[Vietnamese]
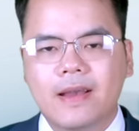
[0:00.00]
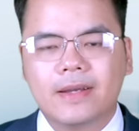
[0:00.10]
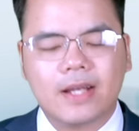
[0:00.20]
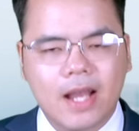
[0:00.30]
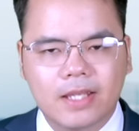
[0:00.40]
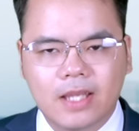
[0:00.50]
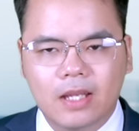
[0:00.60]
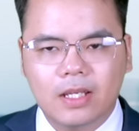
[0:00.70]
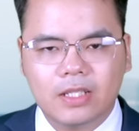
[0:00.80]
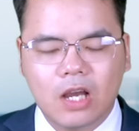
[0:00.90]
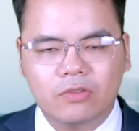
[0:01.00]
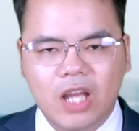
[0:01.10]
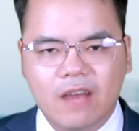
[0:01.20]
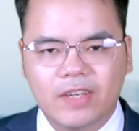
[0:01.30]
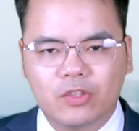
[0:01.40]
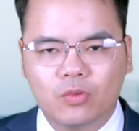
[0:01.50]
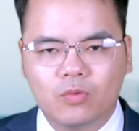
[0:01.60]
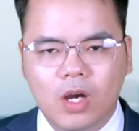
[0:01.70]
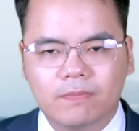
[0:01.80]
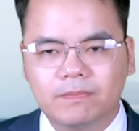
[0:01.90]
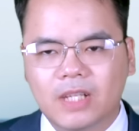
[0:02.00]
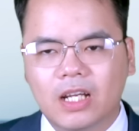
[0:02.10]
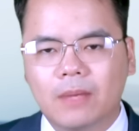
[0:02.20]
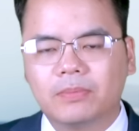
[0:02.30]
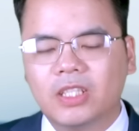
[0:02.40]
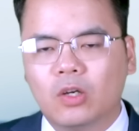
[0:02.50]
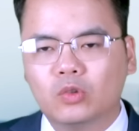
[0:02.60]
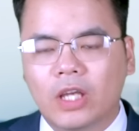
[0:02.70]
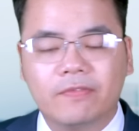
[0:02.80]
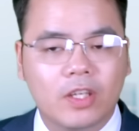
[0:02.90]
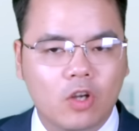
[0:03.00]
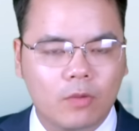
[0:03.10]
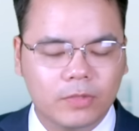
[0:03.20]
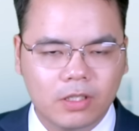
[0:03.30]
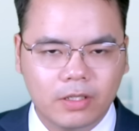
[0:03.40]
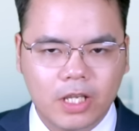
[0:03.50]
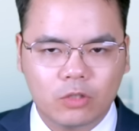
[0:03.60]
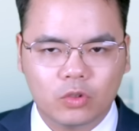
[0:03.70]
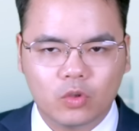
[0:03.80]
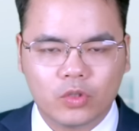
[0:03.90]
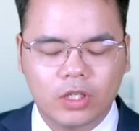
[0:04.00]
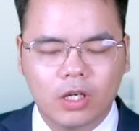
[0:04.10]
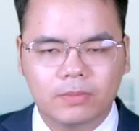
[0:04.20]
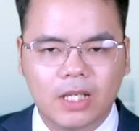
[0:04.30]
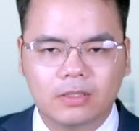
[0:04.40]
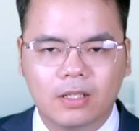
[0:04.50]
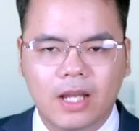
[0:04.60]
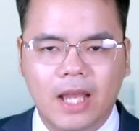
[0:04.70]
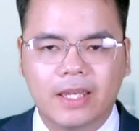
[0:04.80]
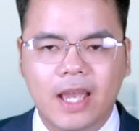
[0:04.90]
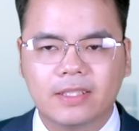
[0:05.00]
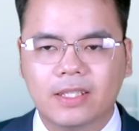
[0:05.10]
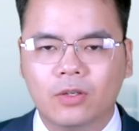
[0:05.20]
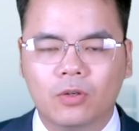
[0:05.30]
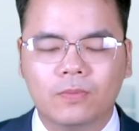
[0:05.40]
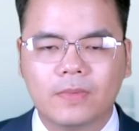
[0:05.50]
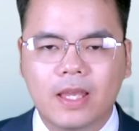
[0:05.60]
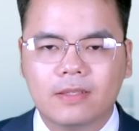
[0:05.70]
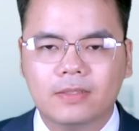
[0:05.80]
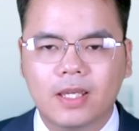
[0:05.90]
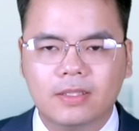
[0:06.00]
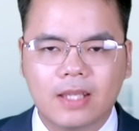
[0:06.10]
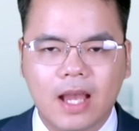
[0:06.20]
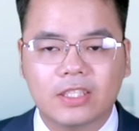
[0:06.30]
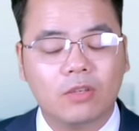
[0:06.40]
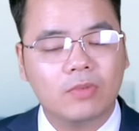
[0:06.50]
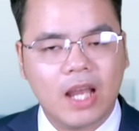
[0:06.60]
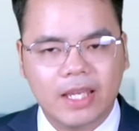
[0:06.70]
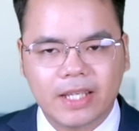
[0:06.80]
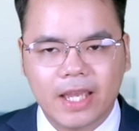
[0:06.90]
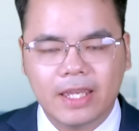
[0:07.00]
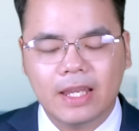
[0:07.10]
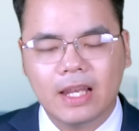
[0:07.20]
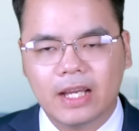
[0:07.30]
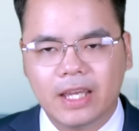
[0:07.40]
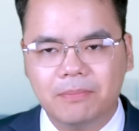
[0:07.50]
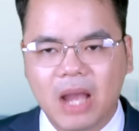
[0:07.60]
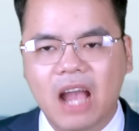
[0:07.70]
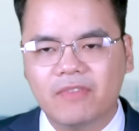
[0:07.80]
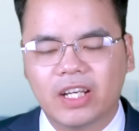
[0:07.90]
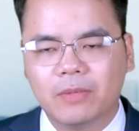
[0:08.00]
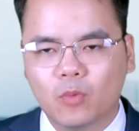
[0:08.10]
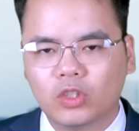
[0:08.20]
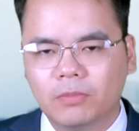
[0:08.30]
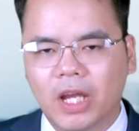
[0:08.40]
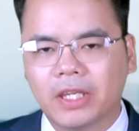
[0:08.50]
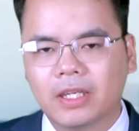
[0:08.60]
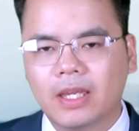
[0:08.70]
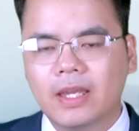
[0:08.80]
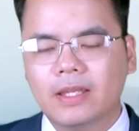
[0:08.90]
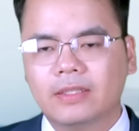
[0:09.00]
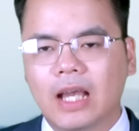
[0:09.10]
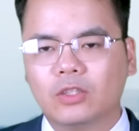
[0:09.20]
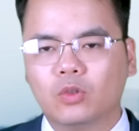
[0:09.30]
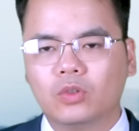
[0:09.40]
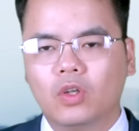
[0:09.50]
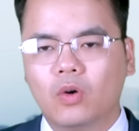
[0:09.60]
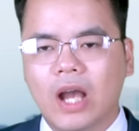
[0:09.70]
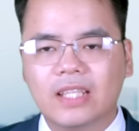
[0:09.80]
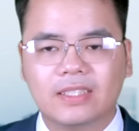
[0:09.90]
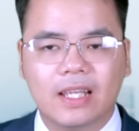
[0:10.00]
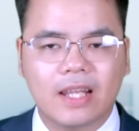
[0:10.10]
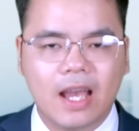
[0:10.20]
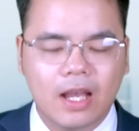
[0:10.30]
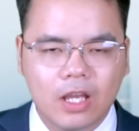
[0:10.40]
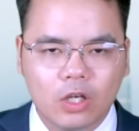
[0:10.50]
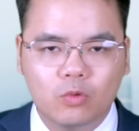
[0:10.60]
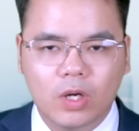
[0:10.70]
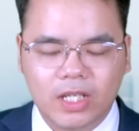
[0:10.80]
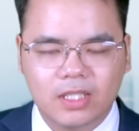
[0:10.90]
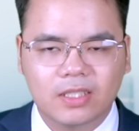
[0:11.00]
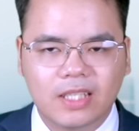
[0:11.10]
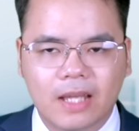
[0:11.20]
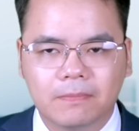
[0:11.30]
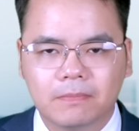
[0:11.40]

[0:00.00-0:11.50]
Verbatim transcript: Cả hai nhà lãnh đạo Nga và Trung Quốc đã gặp nhau tại phiên họp thường niên của Tổ chức Hợp tác Thượng Hải ét xê ô, diễn ra trong hai ngày là ngày ba và ngày bốn tháng bảy, tại thủ đô Astana của Kazakhstan.